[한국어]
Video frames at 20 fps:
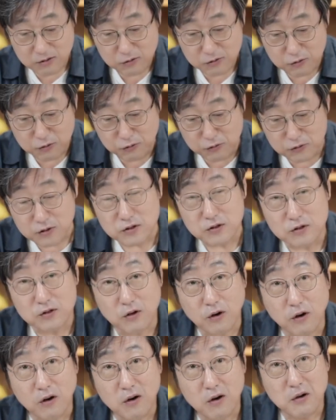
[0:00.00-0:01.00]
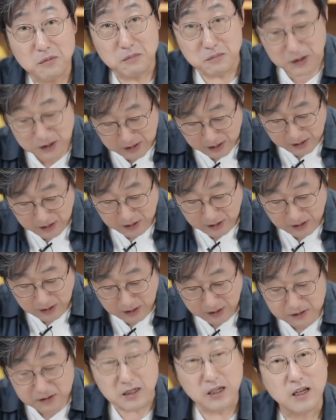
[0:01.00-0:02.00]
Do 쓰고 밑에다가
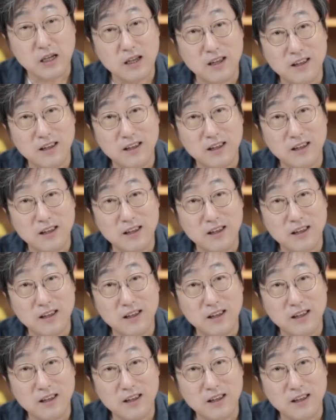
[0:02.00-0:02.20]
See,